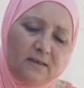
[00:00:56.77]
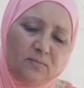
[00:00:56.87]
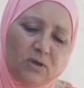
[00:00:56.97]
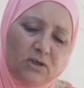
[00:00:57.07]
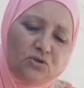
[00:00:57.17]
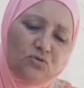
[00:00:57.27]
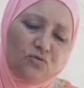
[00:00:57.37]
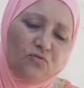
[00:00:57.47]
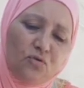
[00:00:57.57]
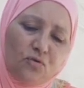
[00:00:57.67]
كما
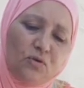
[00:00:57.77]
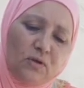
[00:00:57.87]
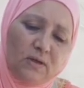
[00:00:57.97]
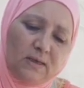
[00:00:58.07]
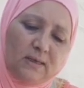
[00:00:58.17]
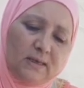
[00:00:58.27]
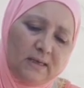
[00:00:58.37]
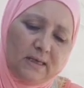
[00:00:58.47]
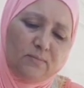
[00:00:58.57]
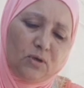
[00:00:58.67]
كتشوفوا
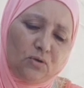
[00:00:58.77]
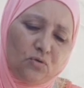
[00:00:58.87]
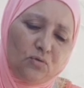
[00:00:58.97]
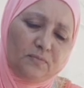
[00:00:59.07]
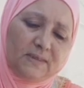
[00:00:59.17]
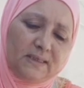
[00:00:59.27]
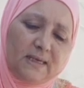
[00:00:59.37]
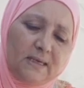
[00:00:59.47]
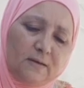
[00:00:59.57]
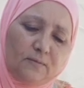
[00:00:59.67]
معكوه
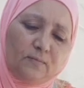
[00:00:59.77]
مزيان